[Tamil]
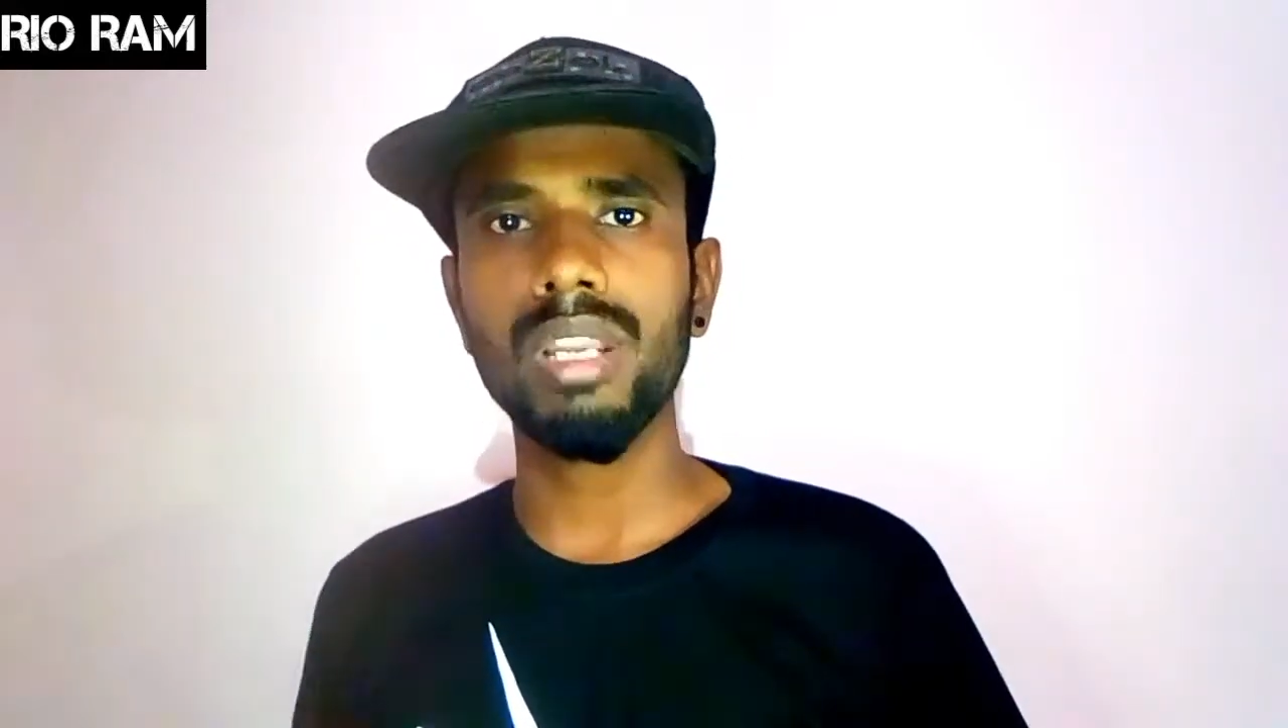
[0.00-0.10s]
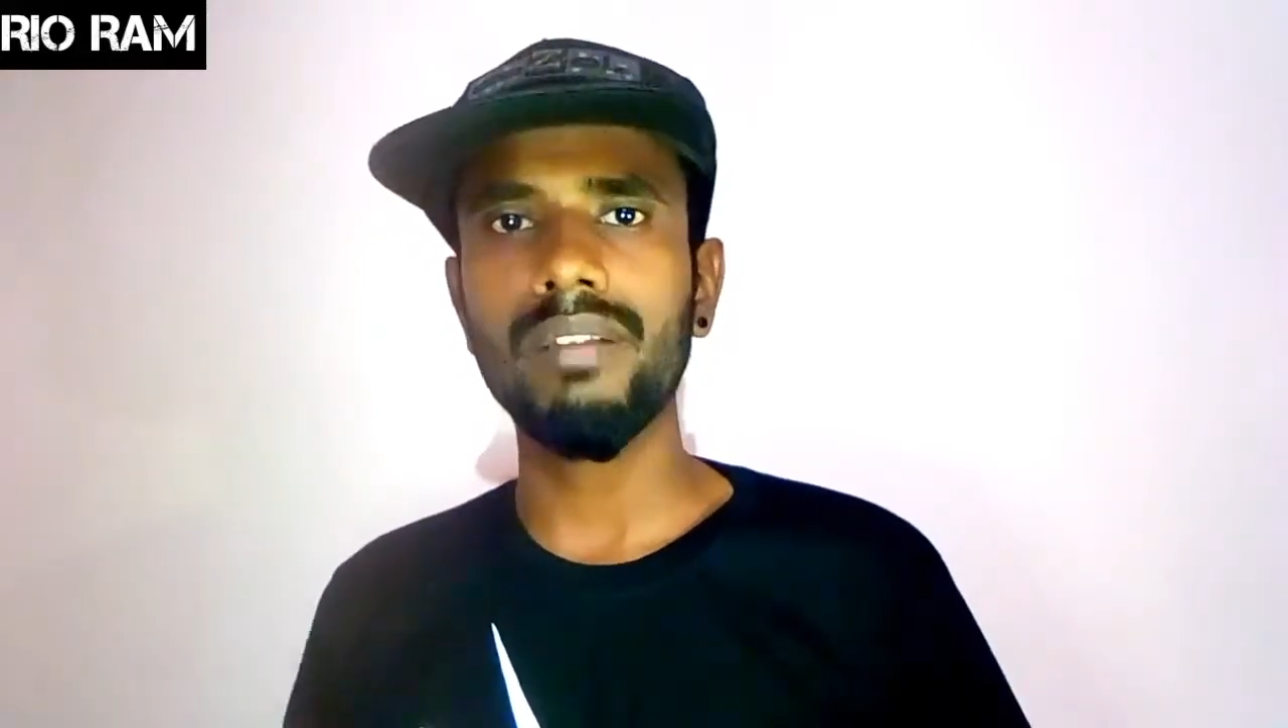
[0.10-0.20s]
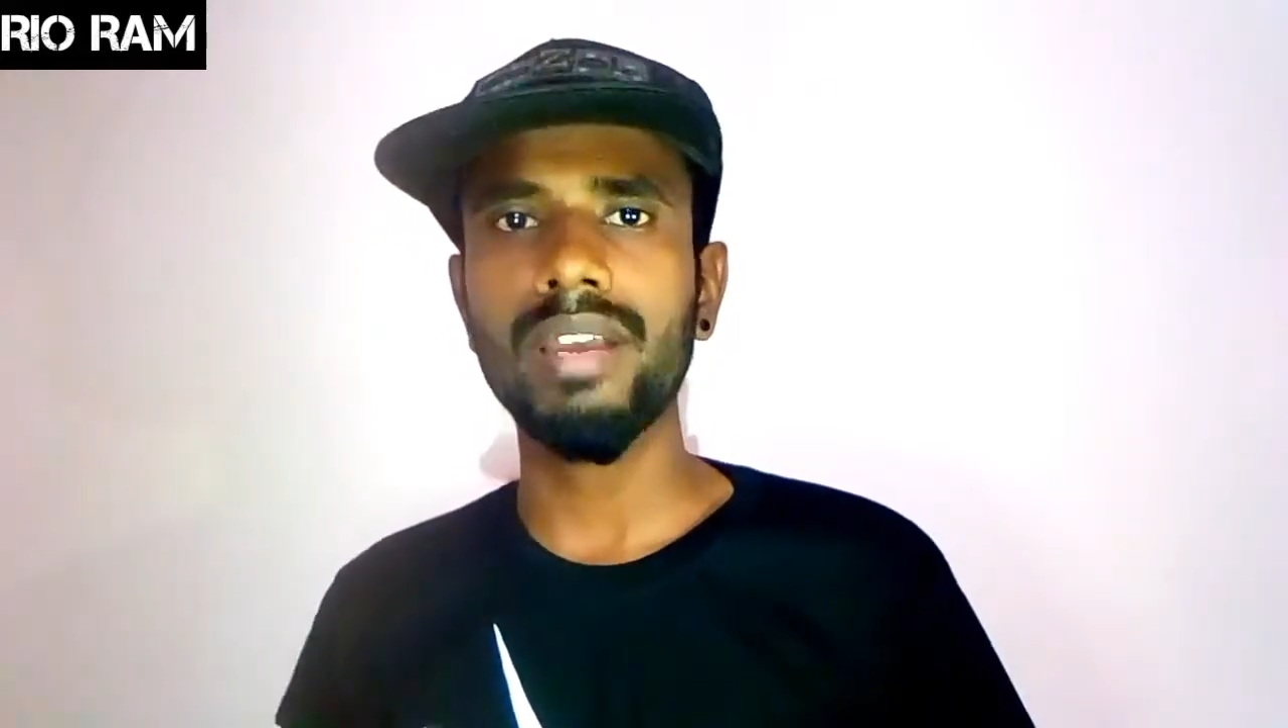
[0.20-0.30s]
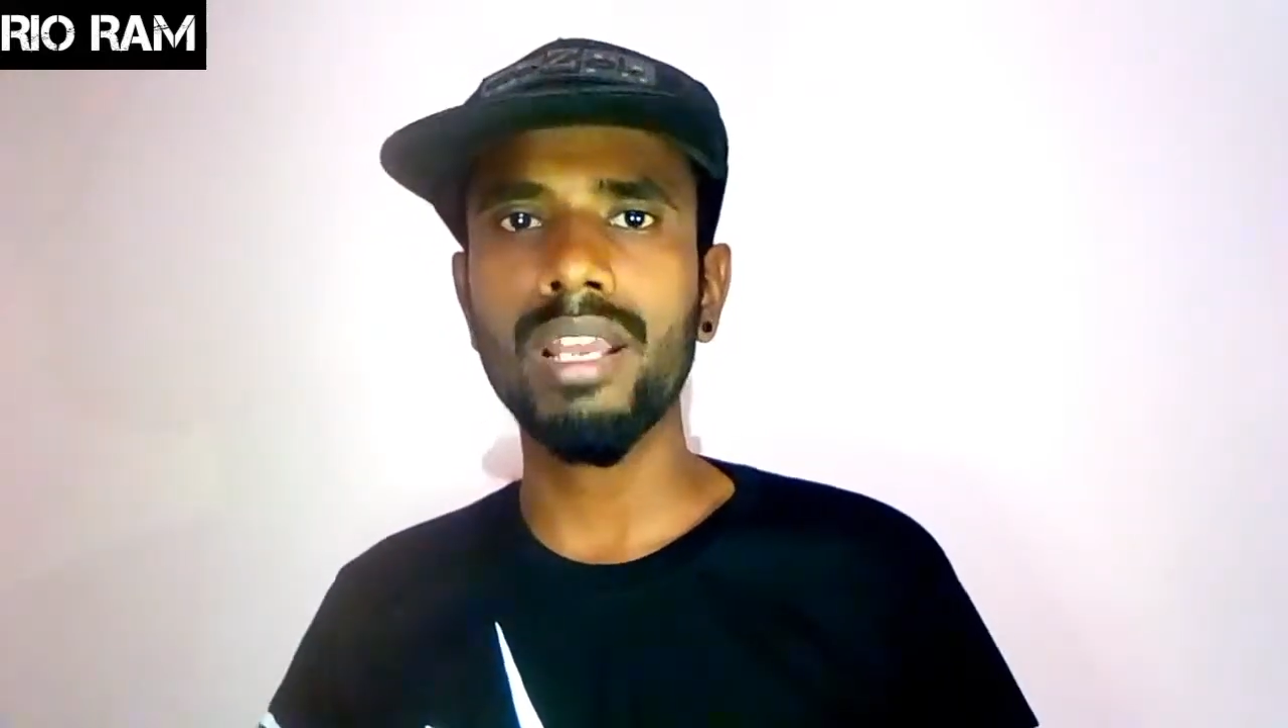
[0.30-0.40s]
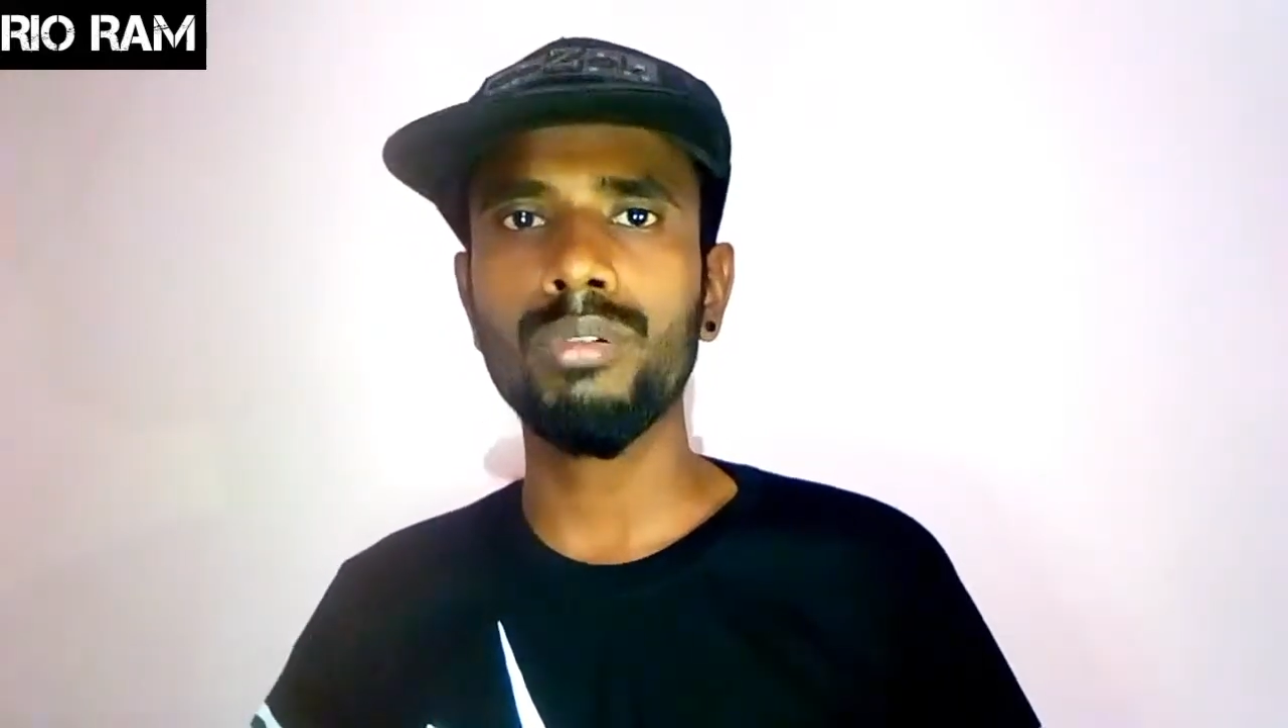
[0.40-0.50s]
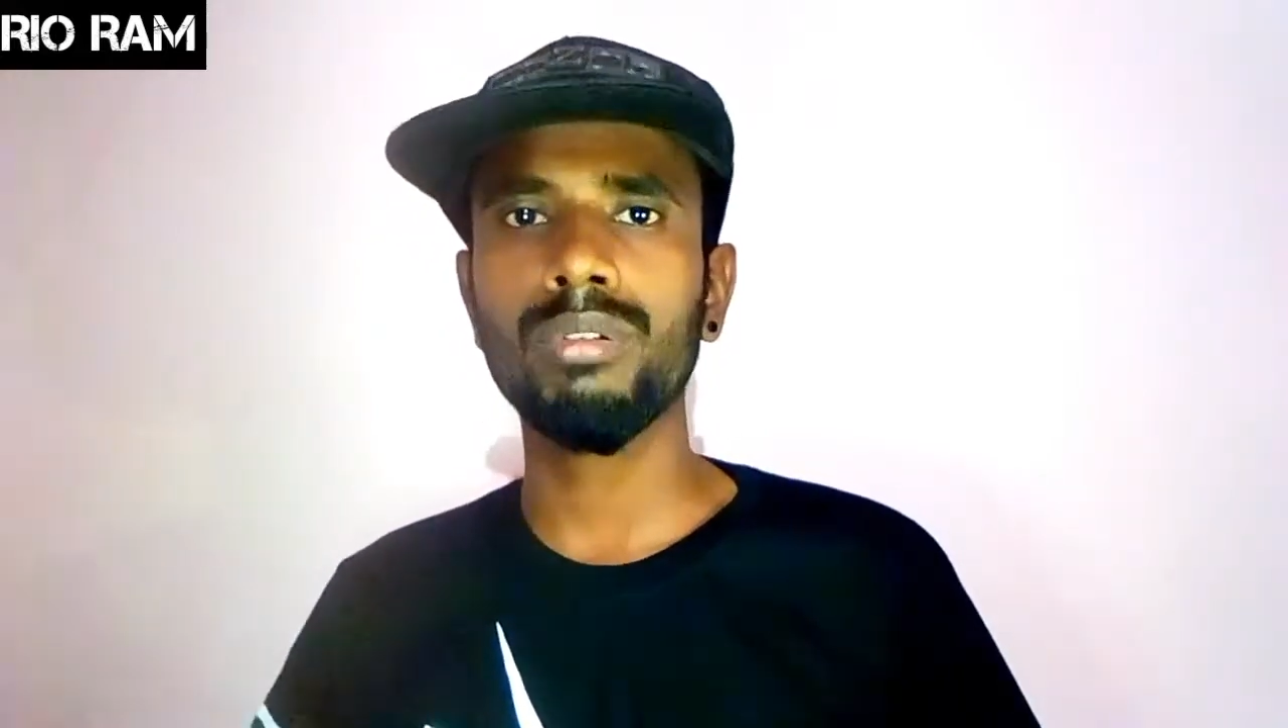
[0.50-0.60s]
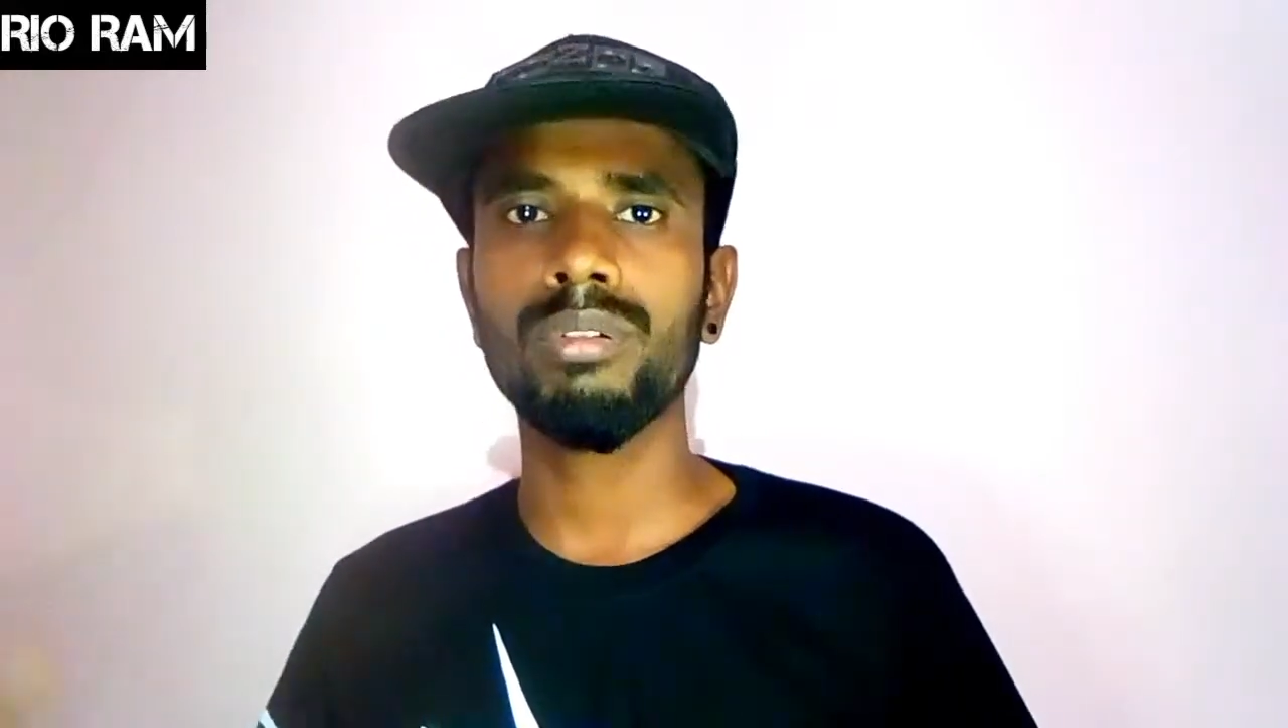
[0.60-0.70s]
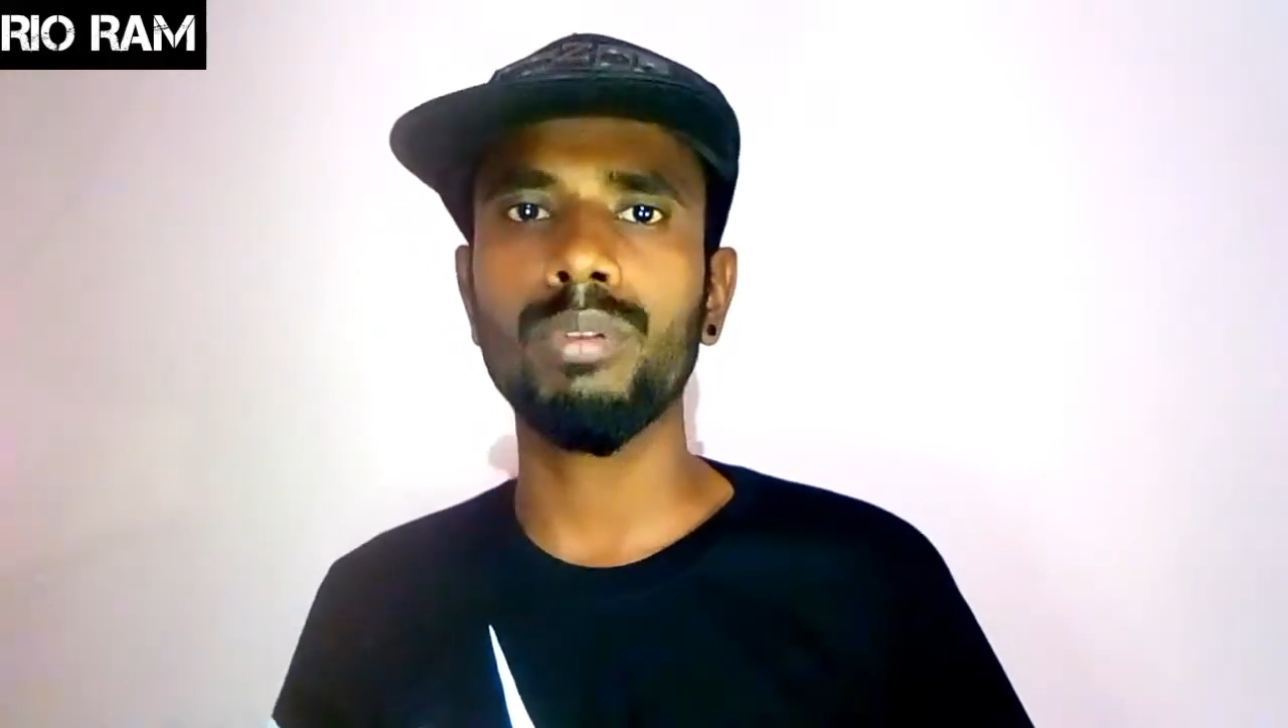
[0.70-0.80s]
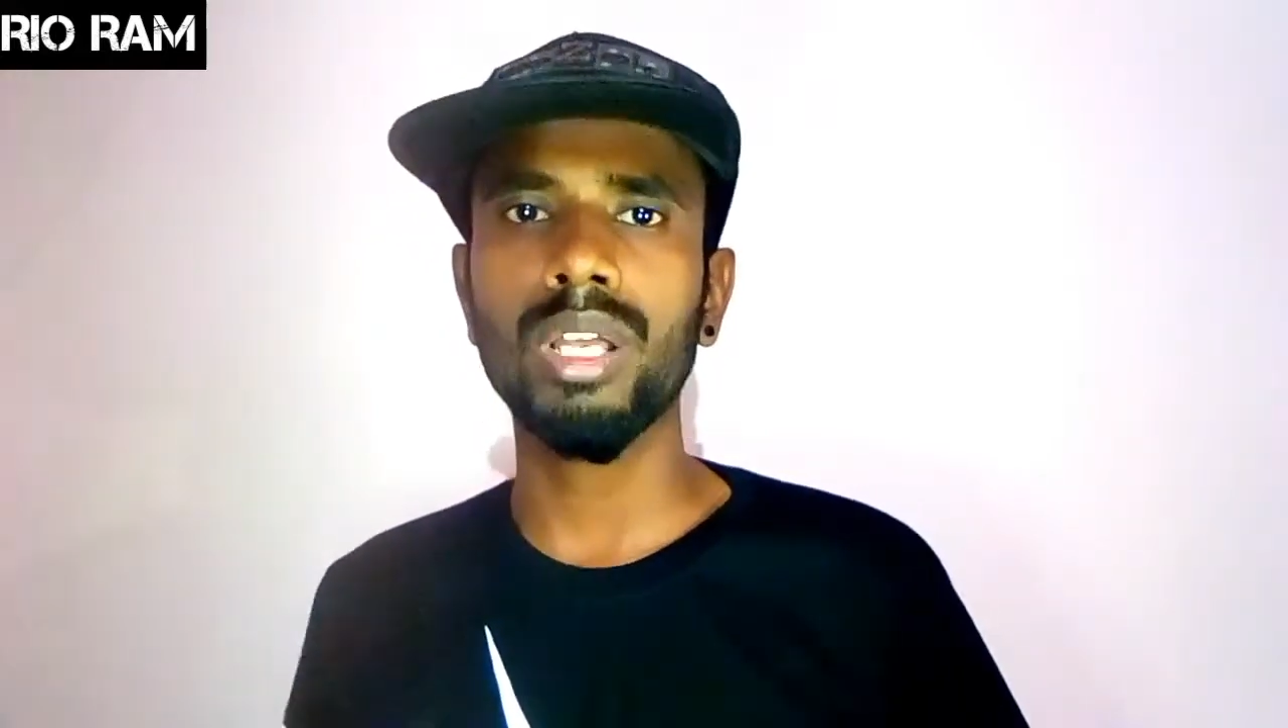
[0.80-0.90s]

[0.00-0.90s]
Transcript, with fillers: வழியாக வேற ஒரு